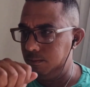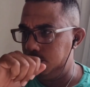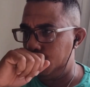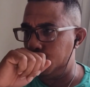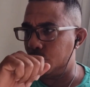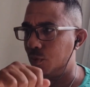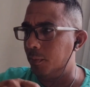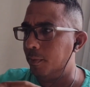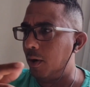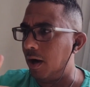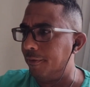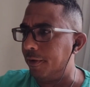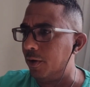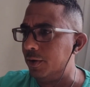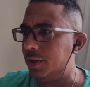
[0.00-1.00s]
desculpa o
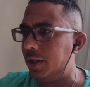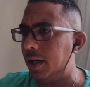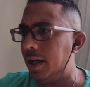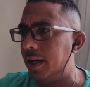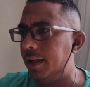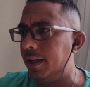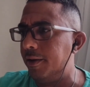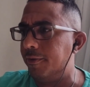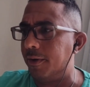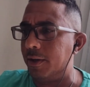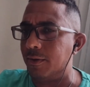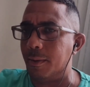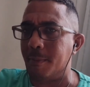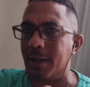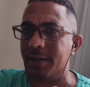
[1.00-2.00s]
Rafael Thierry, que
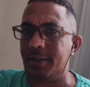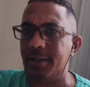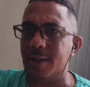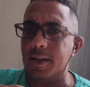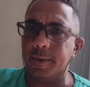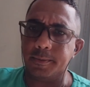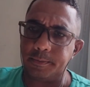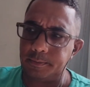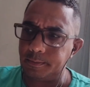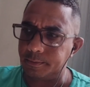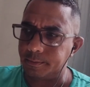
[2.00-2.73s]
faz uma partida